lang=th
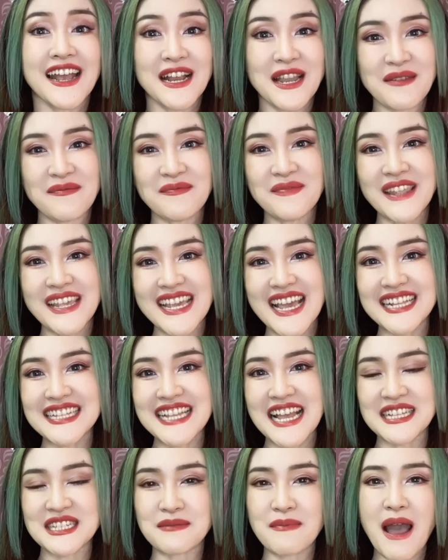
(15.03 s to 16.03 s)
คลิปนี้อา
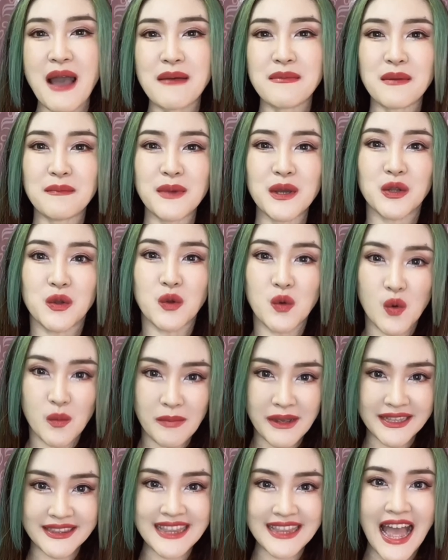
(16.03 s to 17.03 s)
จารย์จะพามาเปิดหู
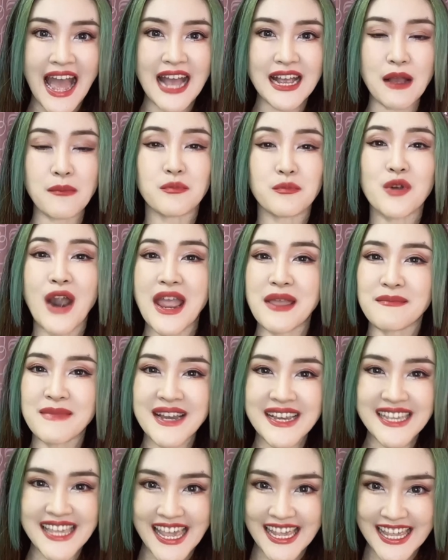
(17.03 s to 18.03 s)
เปิดตากับไพรเม
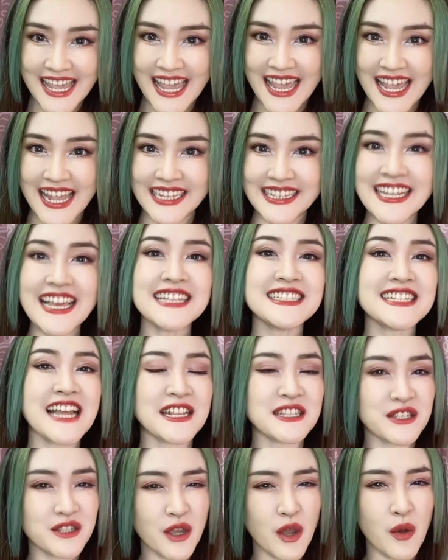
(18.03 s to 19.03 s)
อร์เก๋ๆที่อาจา
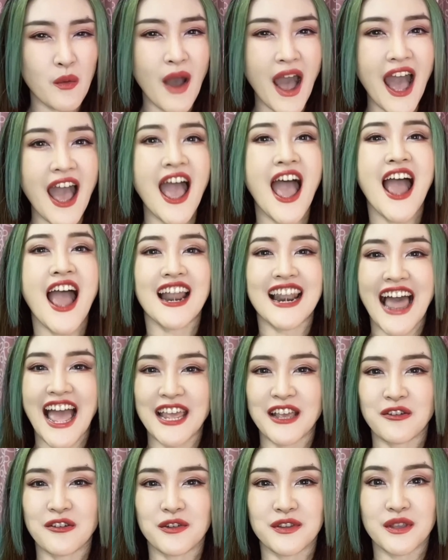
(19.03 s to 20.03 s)
รย์เชื่อว่าหลา
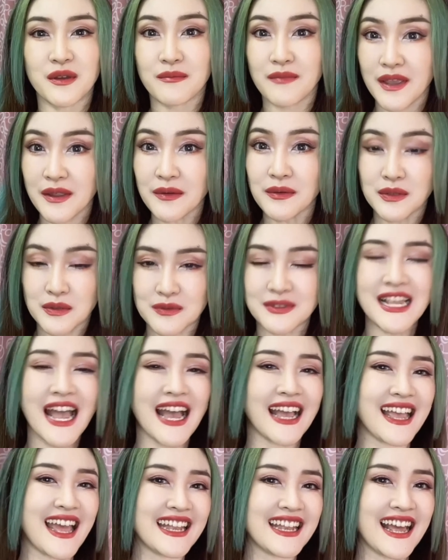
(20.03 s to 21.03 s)
ยคนยังไม่รู้จั
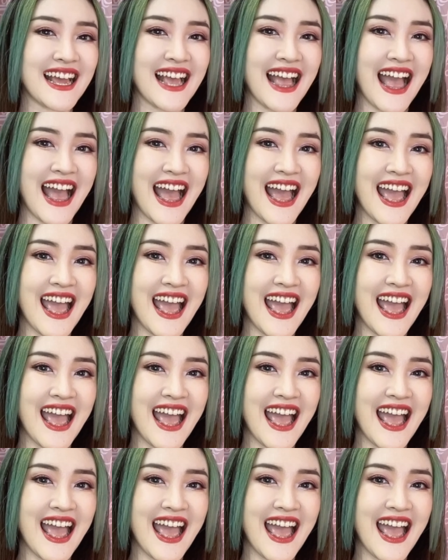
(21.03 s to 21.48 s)
กกันนะคะ